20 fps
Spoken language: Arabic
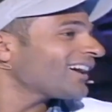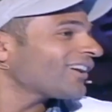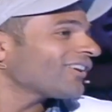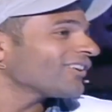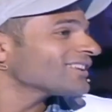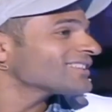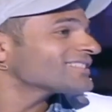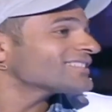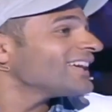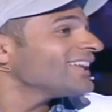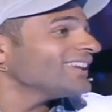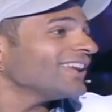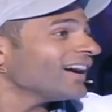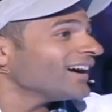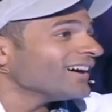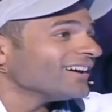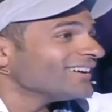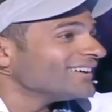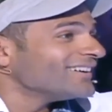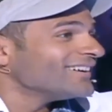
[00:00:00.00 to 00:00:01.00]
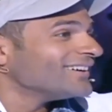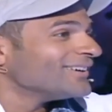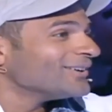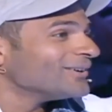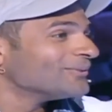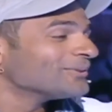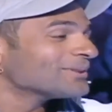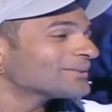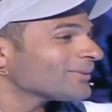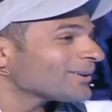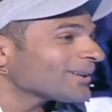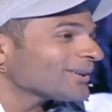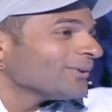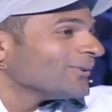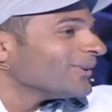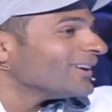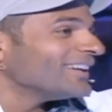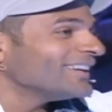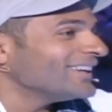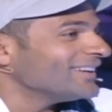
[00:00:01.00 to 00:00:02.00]
قلع خالص قلع
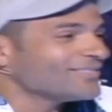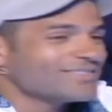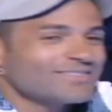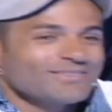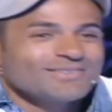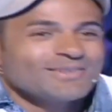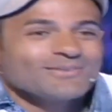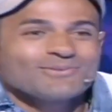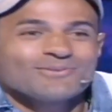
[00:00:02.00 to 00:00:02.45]
وبيتمرن وهو قالع مش